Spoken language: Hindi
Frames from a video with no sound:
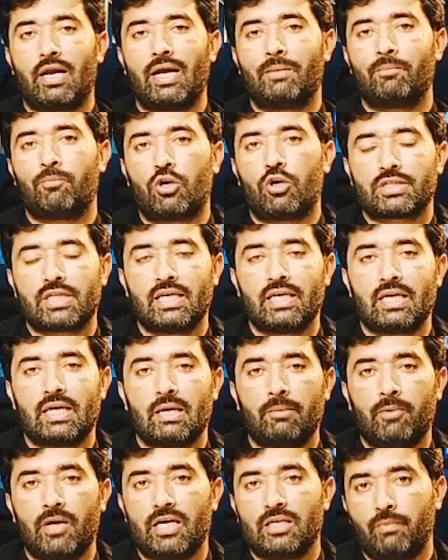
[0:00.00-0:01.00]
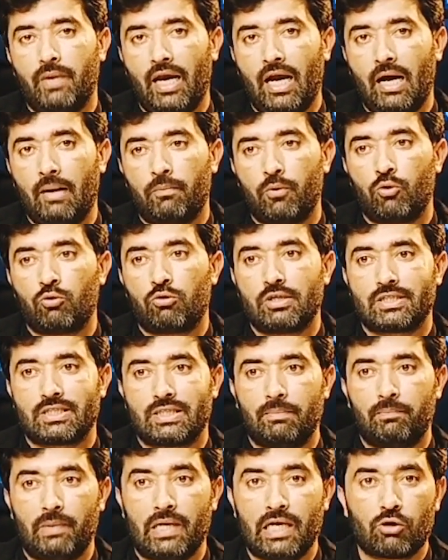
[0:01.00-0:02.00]
अनबॉक्सिंग के बाद मैं आप लोगों को
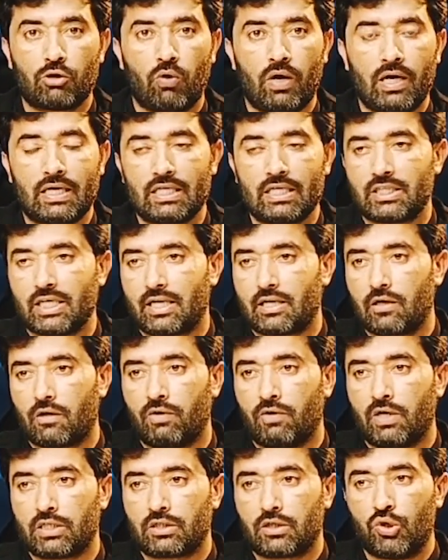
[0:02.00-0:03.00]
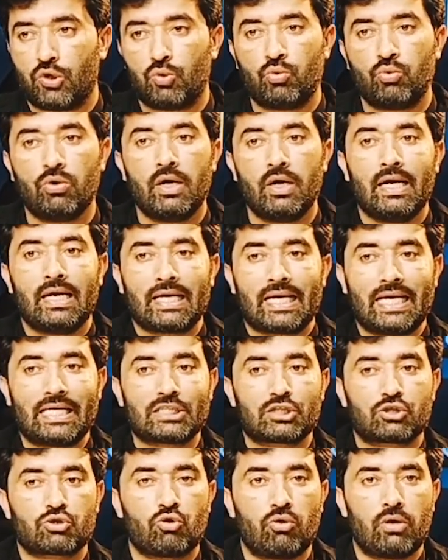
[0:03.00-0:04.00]
इसकी बिल्ड क्वालिटी चेक करवाता हूँ कि
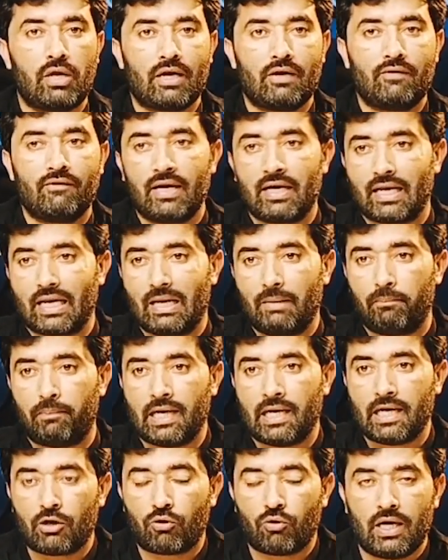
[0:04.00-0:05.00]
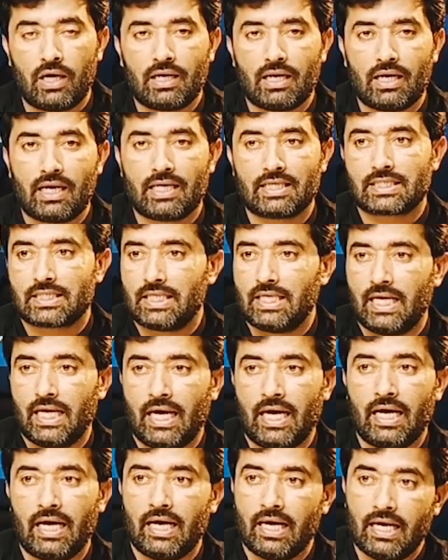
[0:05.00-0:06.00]
इस सोलर इन्वर्टर की बिल्ड क्वालिटी कैसी है